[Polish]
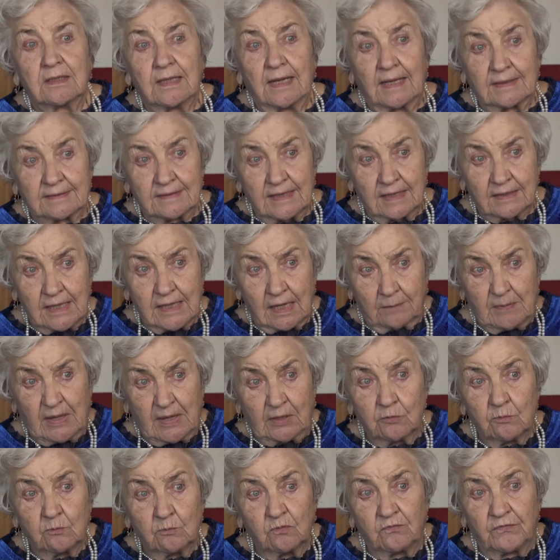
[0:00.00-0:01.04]
a tak jak
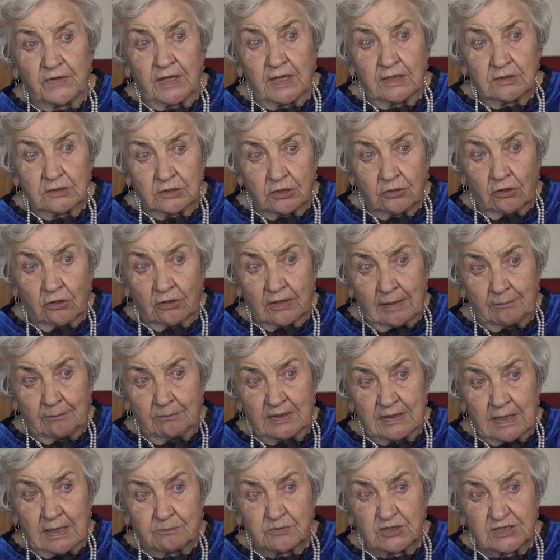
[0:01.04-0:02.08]
panu mówię, droga
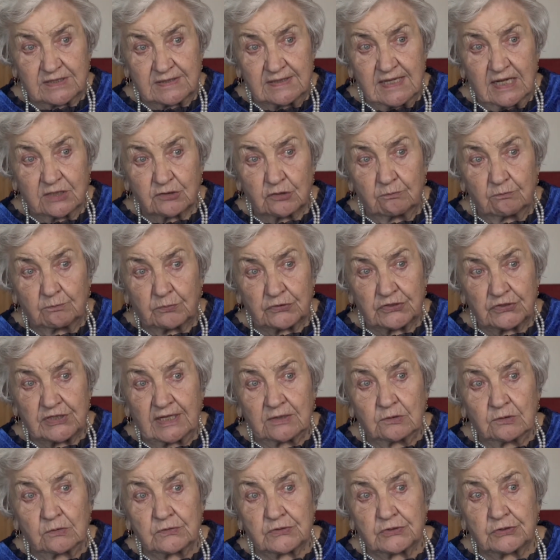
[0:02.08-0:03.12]
była przez naszą
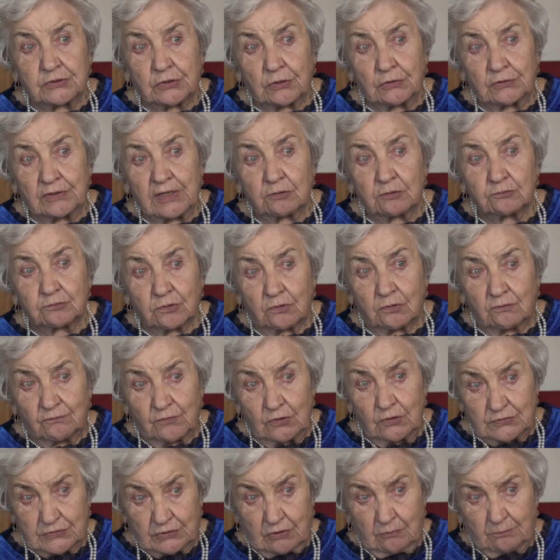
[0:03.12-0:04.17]
posiadłość droga, którą
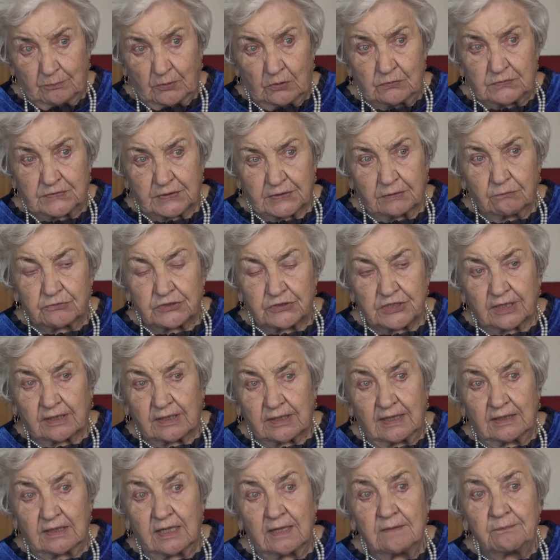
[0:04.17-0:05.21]
wojsko polskie
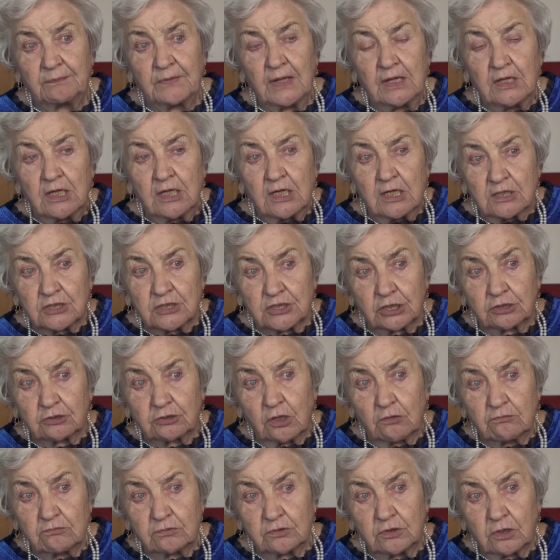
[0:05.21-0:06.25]
uciekale, że
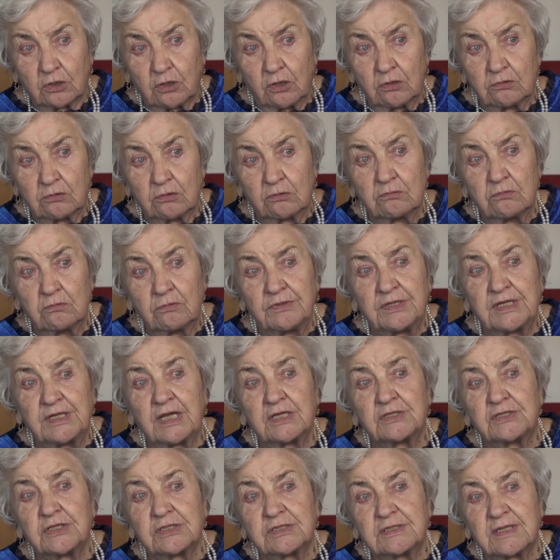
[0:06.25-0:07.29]
tą drogą
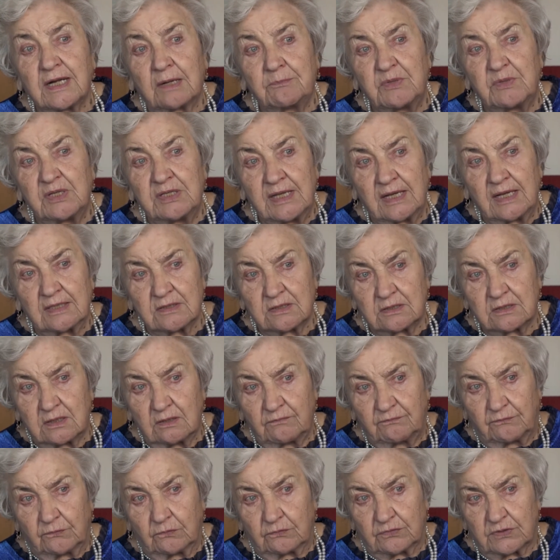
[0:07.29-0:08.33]
jedzie drabiniasty
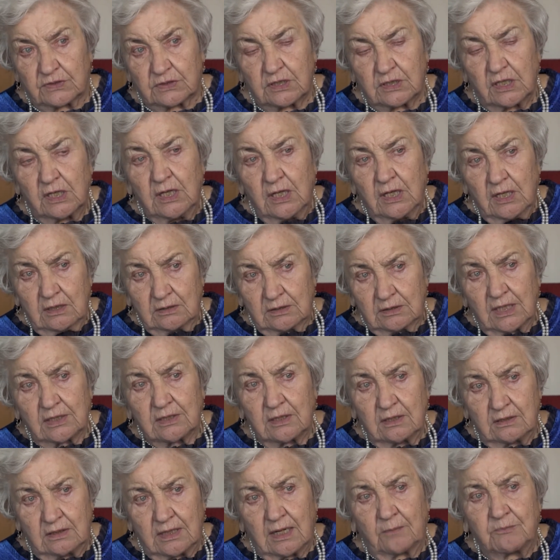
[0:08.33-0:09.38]
wóz.
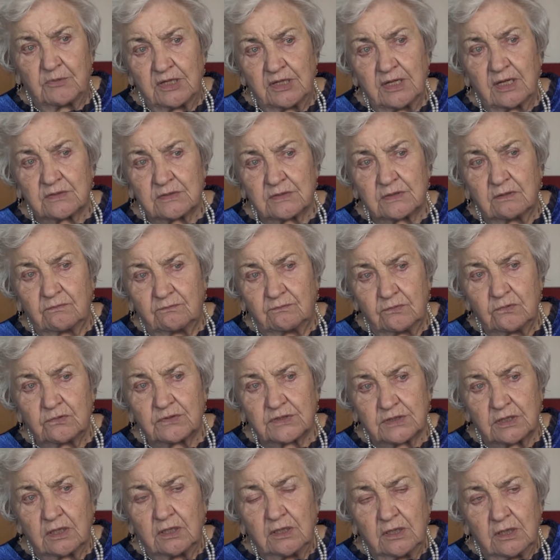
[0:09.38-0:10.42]
Taki drabiniasty
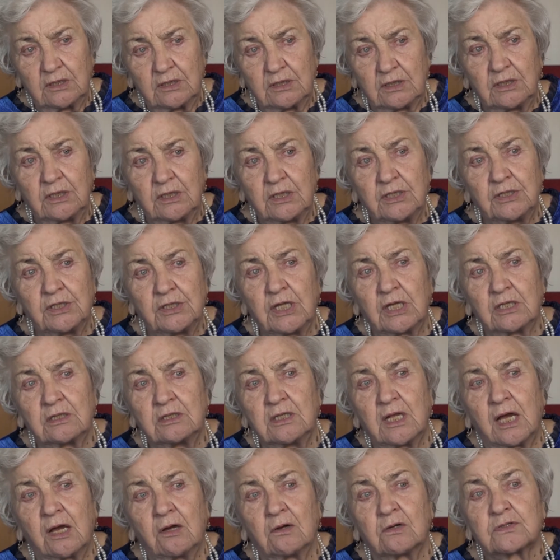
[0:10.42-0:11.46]
wóz i
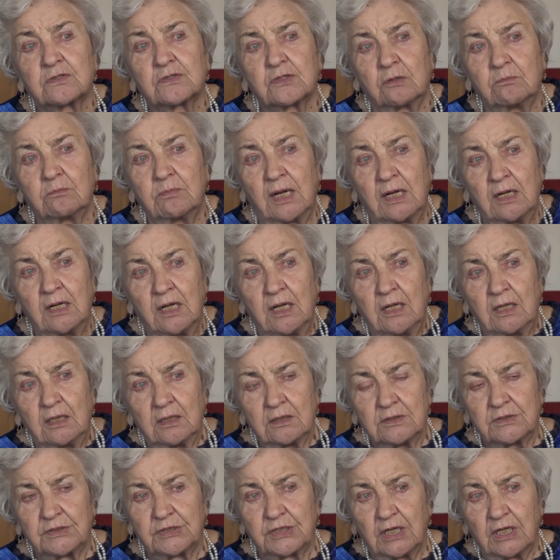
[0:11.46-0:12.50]
jedna osoba
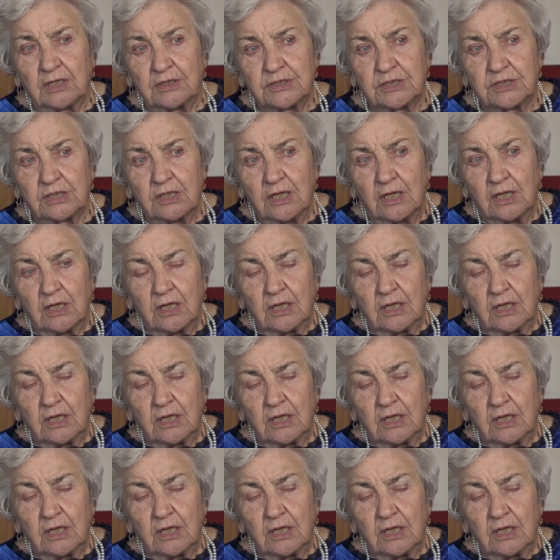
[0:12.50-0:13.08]
siedzi